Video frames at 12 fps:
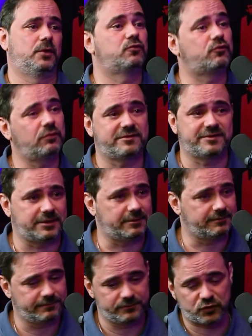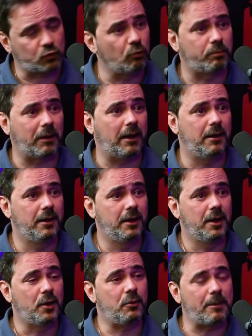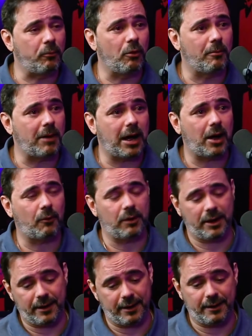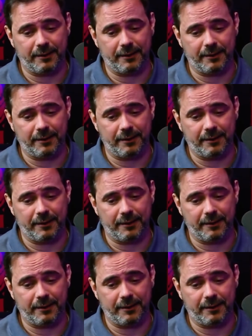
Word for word: Eu sou assim. Meu irmão, Desculpa, família é família. Não é por mal, é.